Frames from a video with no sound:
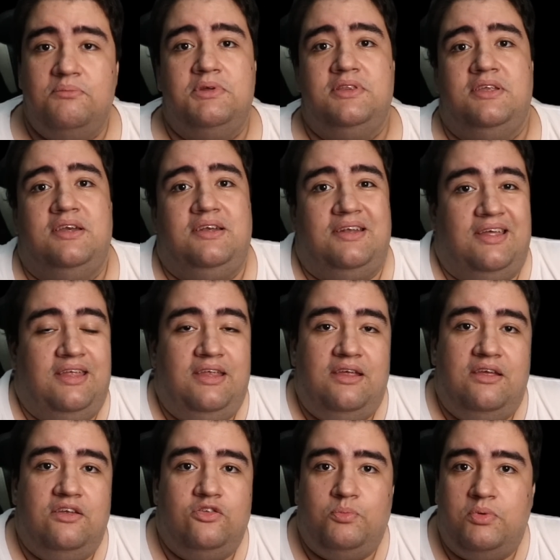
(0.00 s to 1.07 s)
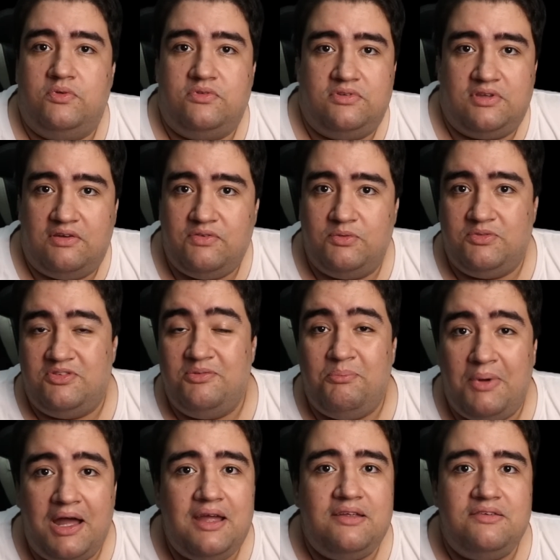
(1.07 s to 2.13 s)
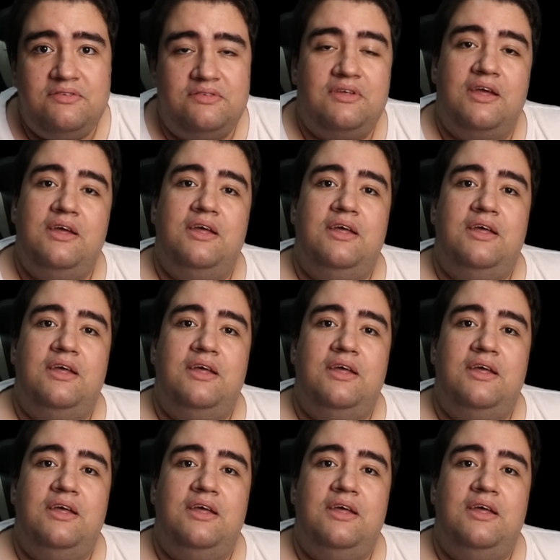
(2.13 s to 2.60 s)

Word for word: uma treta irresponsável demais